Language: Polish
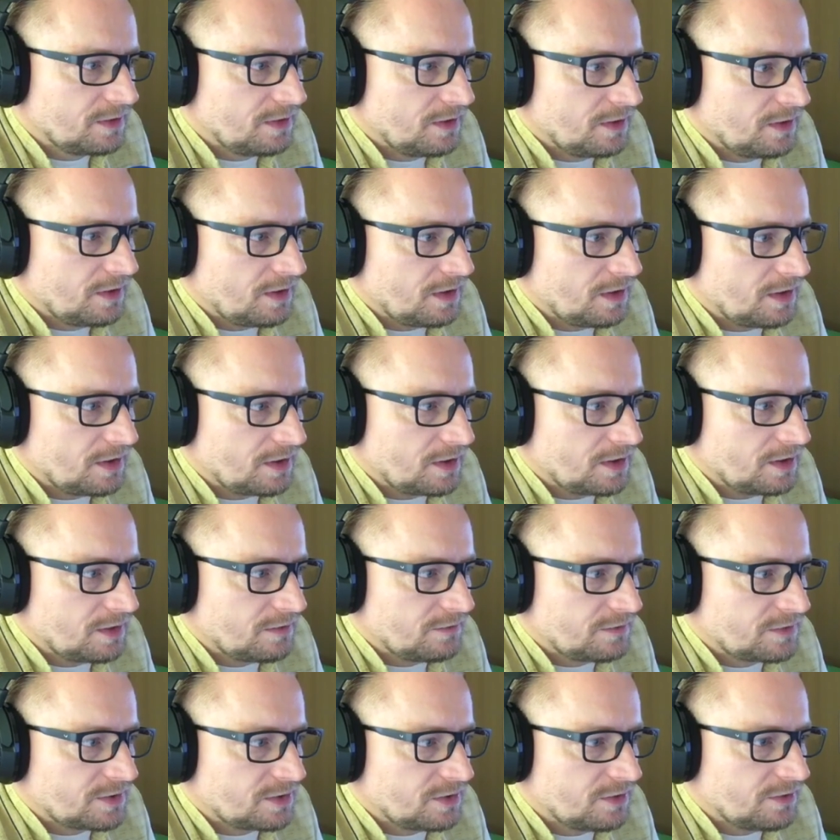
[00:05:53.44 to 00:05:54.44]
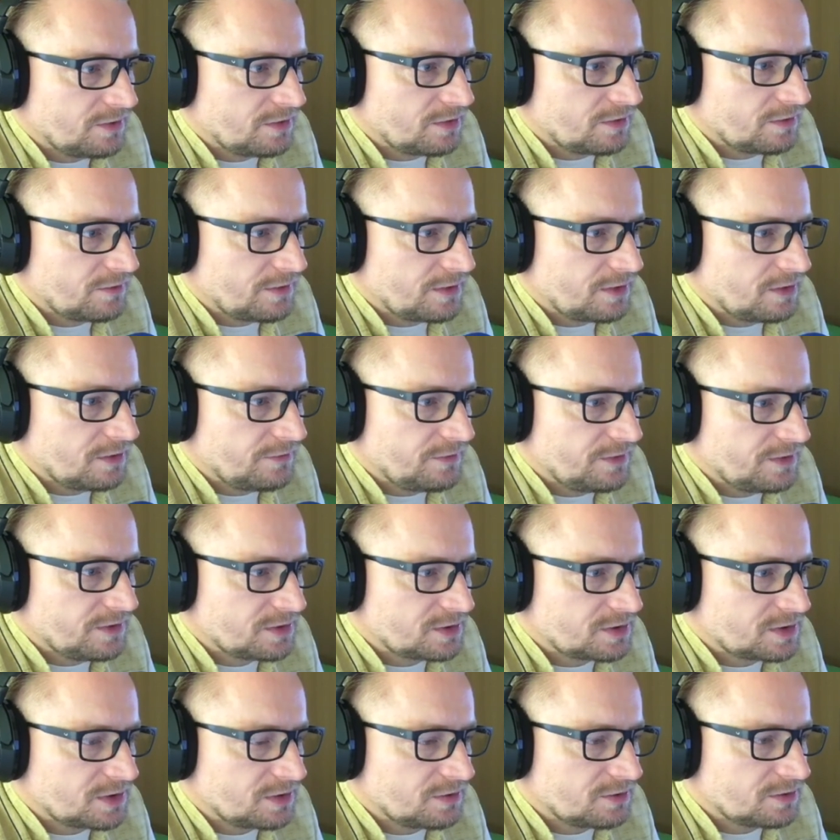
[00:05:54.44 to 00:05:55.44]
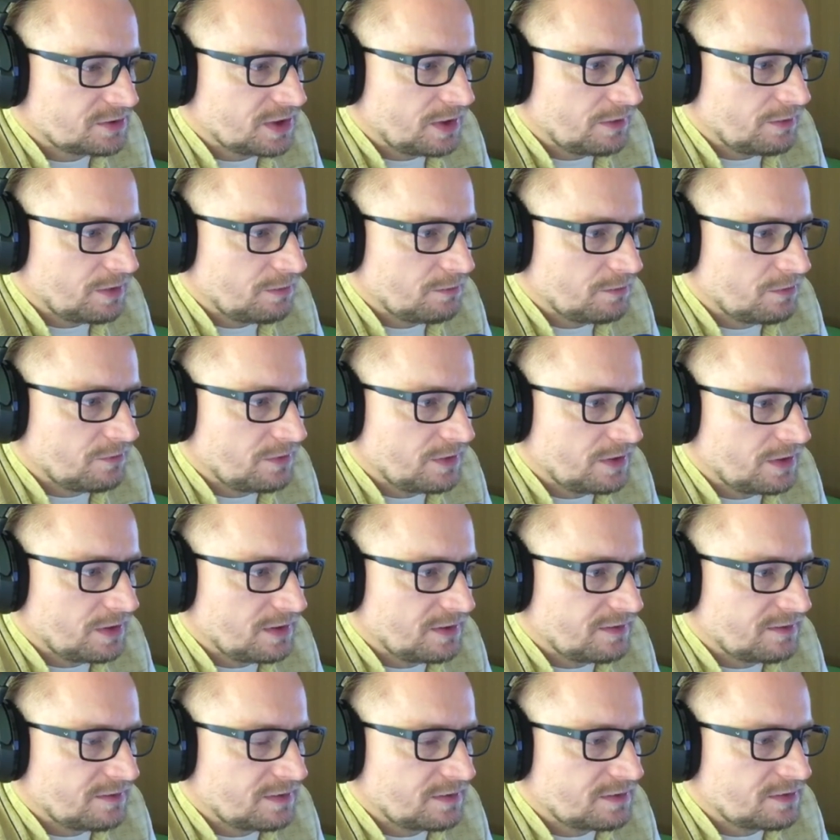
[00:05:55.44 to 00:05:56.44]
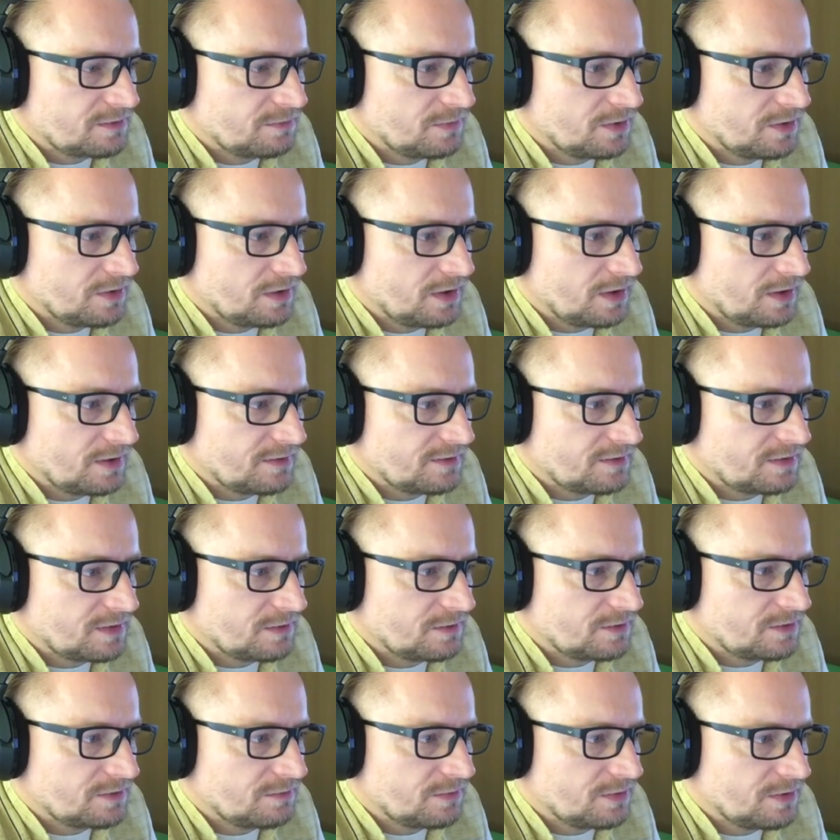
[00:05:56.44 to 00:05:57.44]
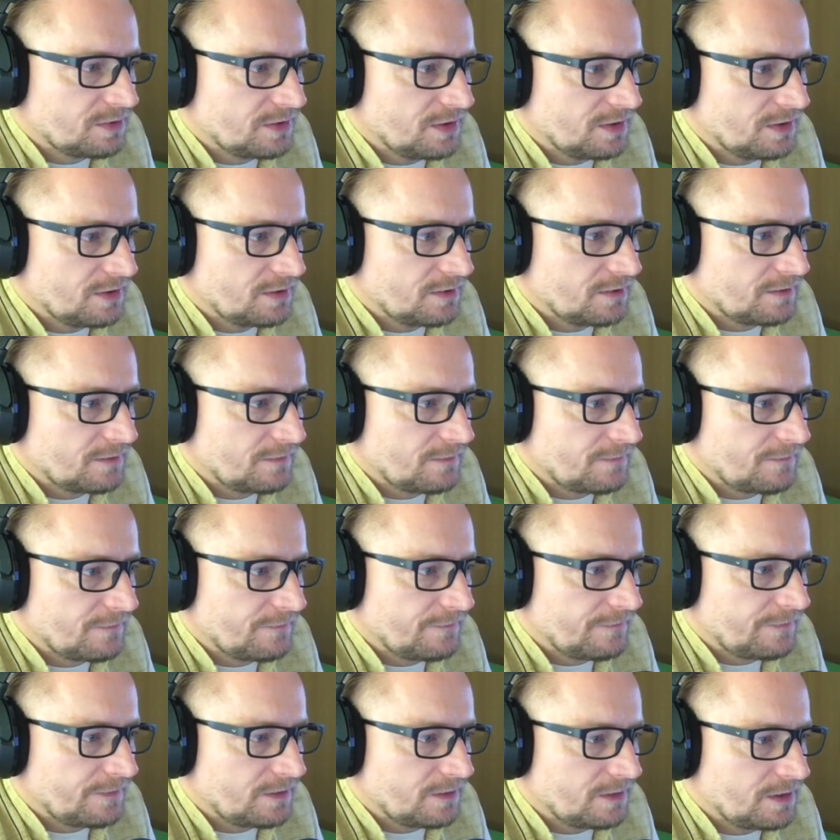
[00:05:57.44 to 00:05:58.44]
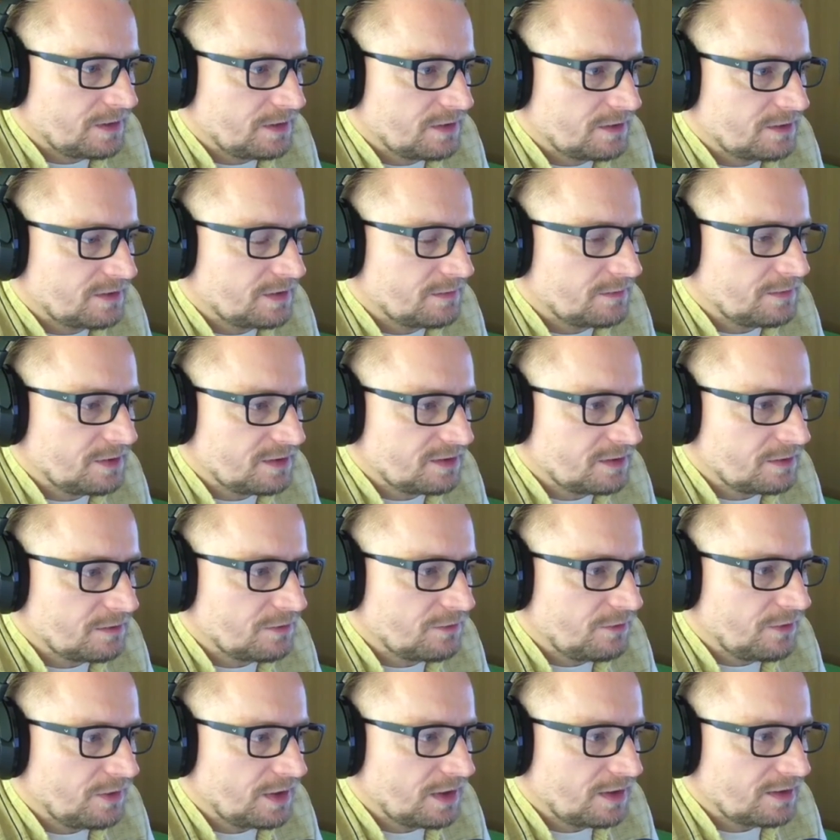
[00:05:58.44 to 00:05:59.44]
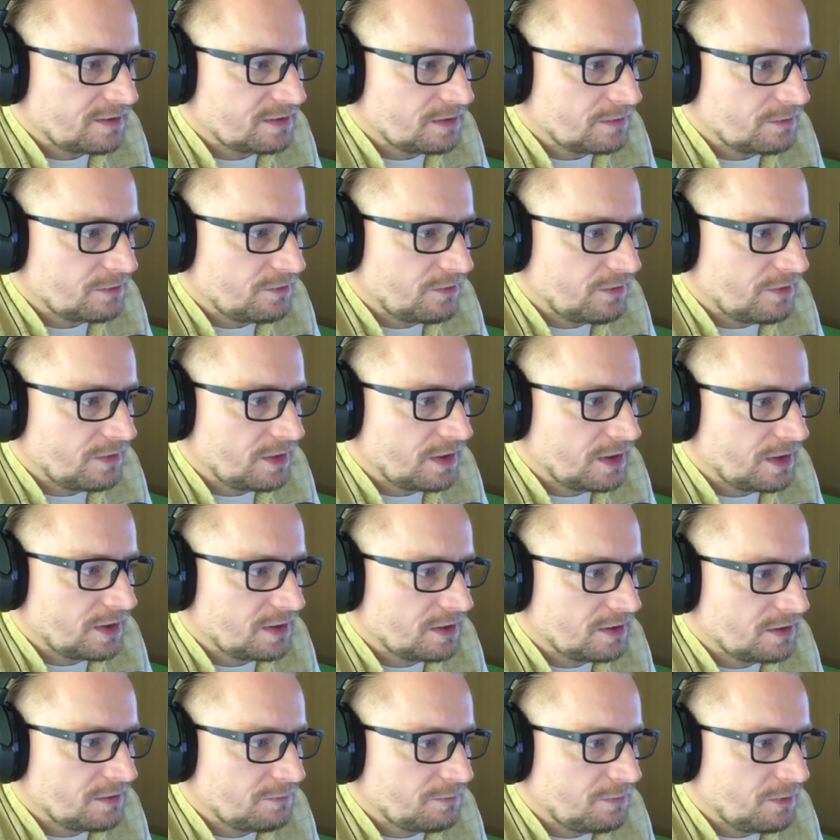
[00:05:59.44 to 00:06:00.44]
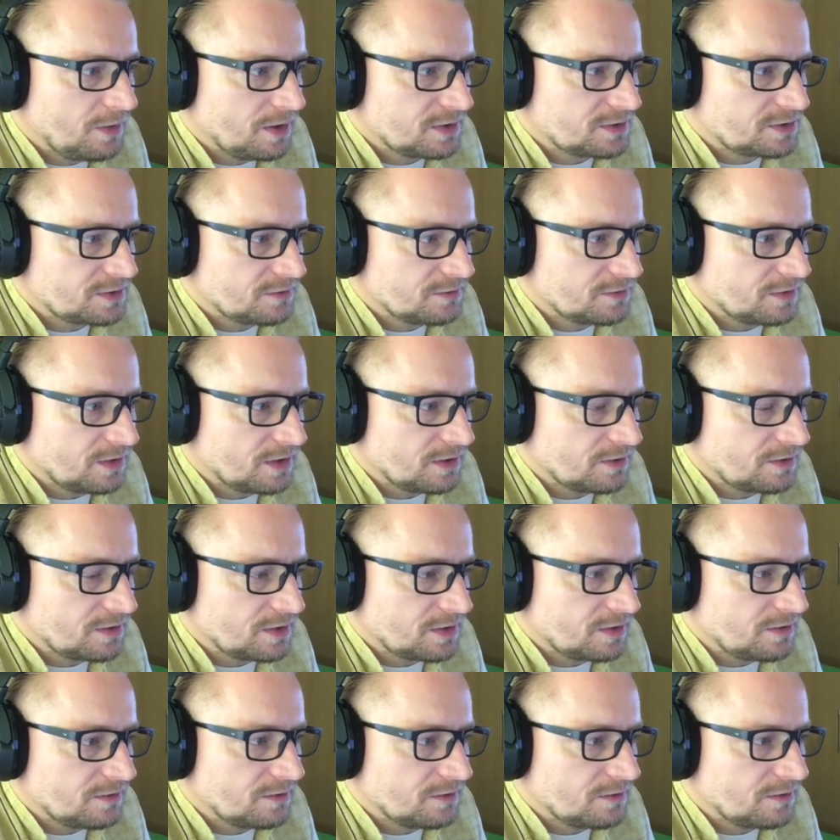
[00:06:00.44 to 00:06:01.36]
Ale kiedy przychodzę do swojego fizycznego ciała, mówię, jesteś moja, jesteś moja, jestem, jestem Twoja, jestem Twoja i płaczą dlatego.